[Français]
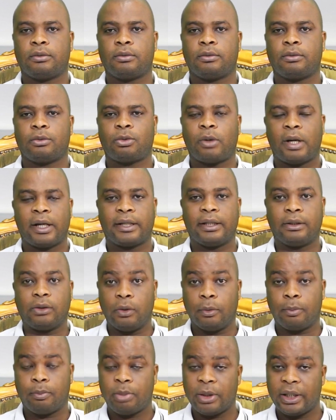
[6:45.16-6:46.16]
Toi qui te
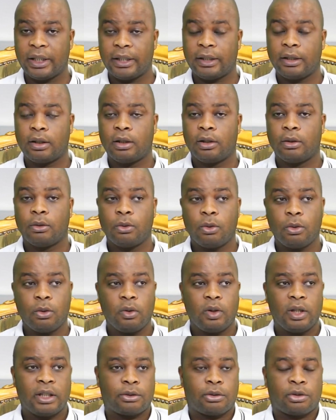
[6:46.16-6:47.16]
plains, oh
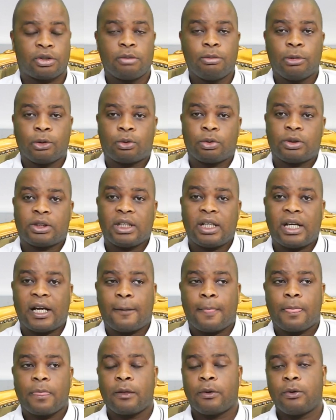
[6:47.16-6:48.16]
les sorciers m'ont touché
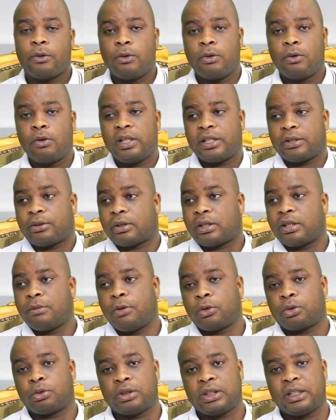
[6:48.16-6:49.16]
là, oh les sorciers m'ont
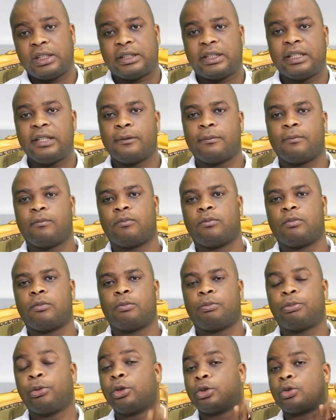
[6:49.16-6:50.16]
touché ici.
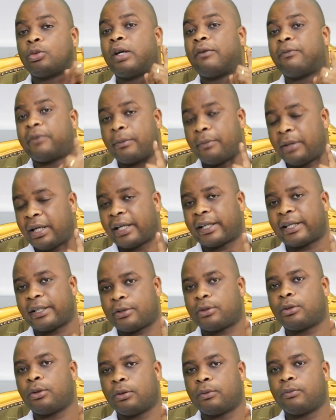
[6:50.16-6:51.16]
Pose-toi vraiment la
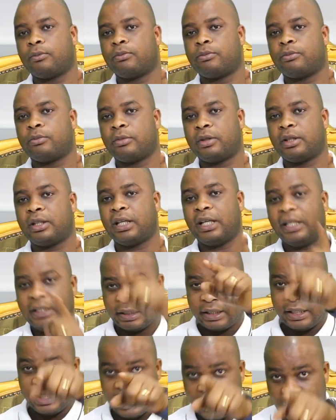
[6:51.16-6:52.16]
question, est-ce
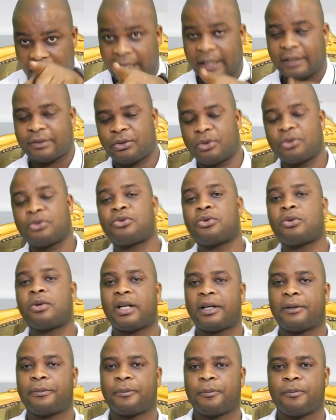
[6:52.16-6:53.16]
qu'il est là, ce Dieu-là
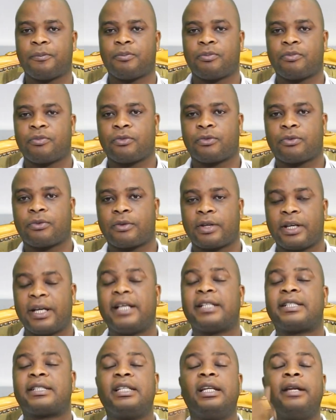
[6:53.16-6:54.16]

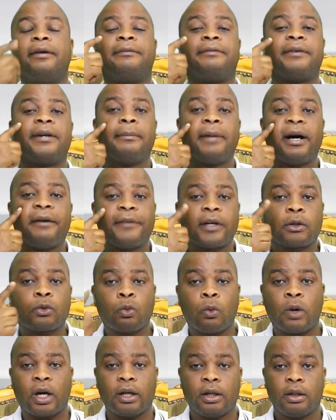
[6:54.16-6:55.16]
Est-ce qu'il est vraiment avec
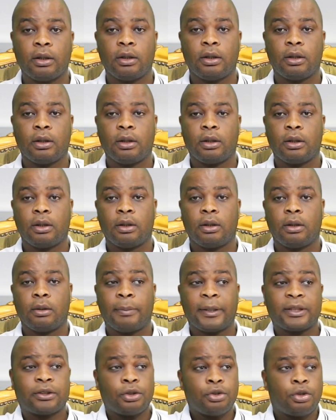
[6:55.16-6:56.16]
toi
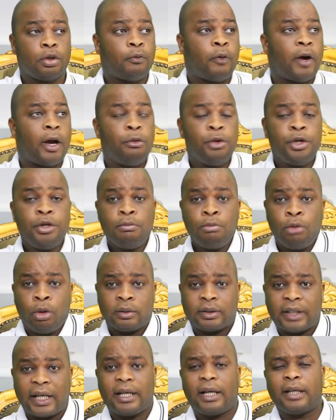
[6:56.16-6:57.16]
Parce que je vois une
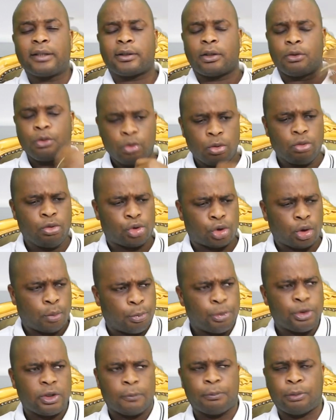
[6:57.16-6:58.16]
montagne. que nous, nous sommes
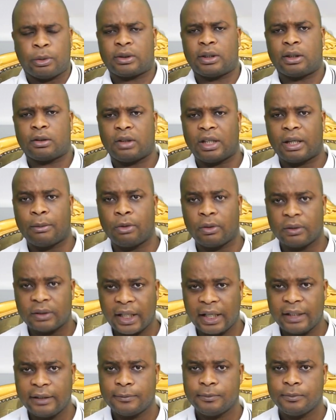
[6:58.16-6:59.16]
plus importants que la montagne.